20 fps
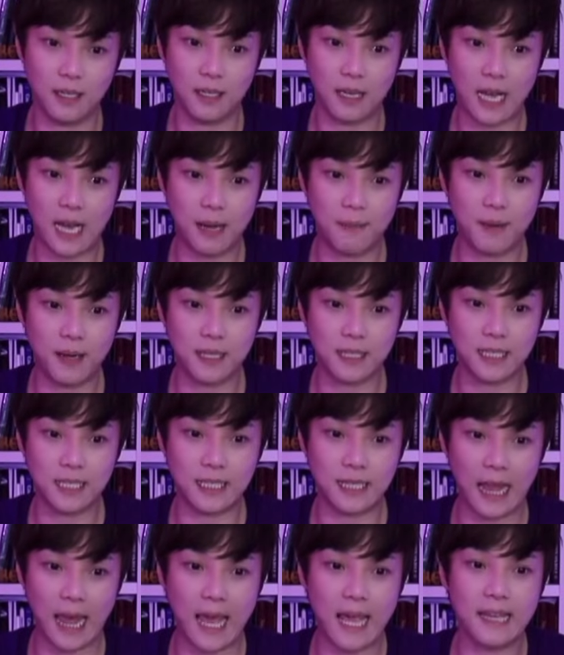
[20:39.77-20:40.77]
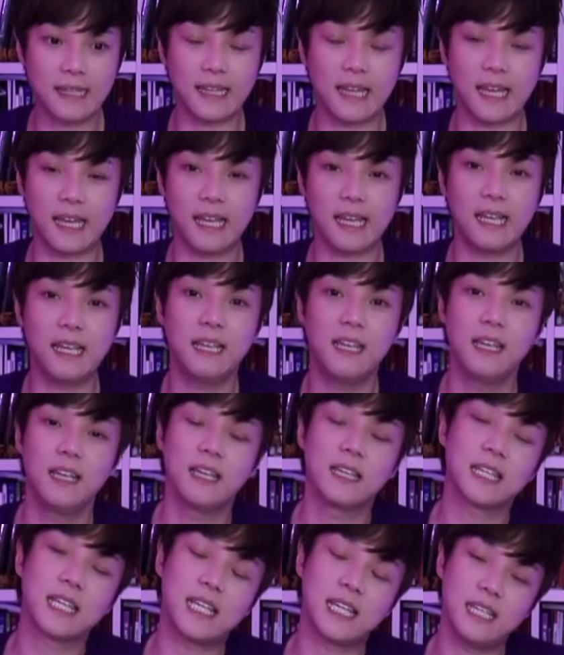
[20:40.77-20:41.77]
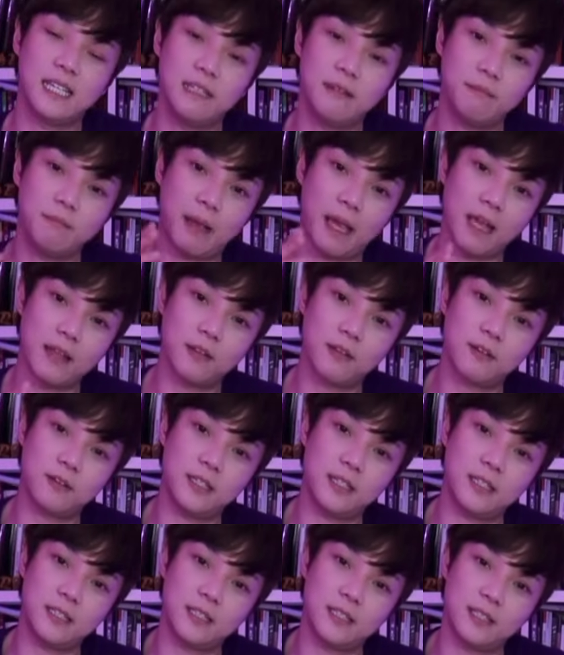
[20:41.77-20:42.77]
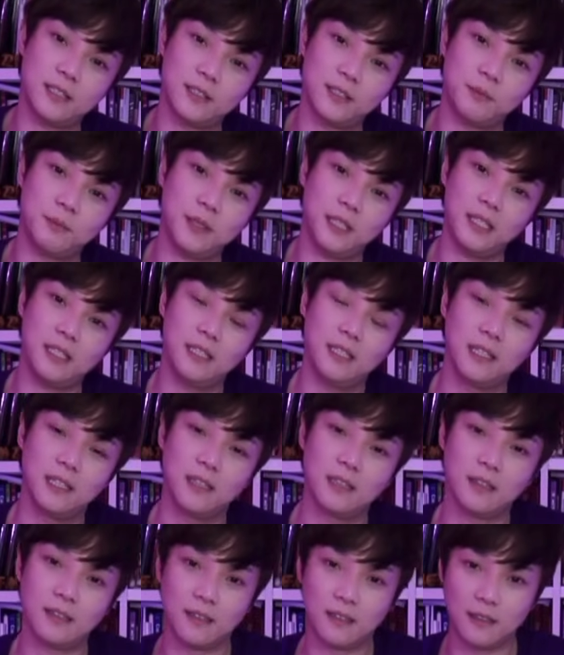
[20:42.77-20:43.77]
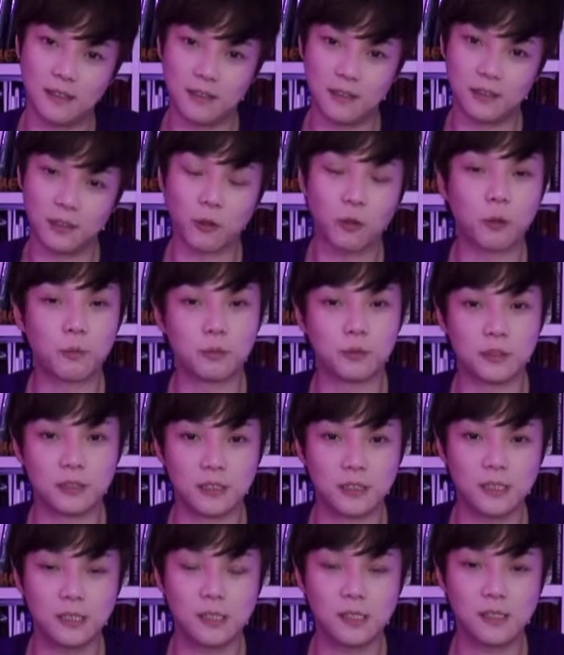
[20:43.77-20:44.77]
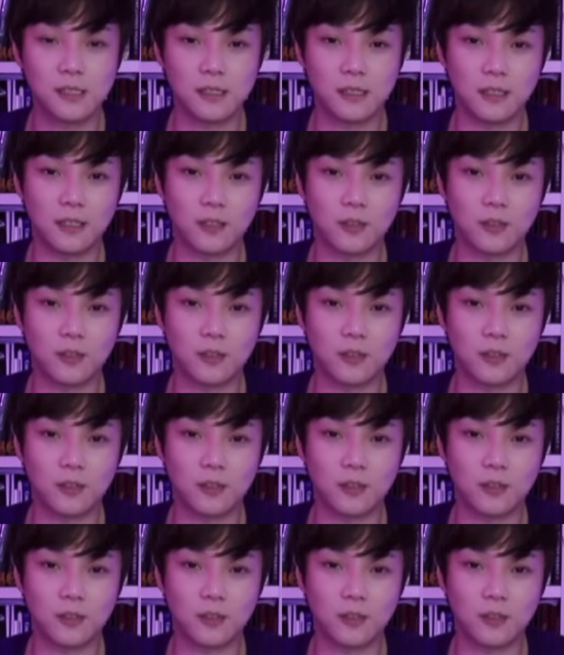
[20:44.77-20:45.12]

하반기 내내 긴 매너리즘이 어, 여러분을 어,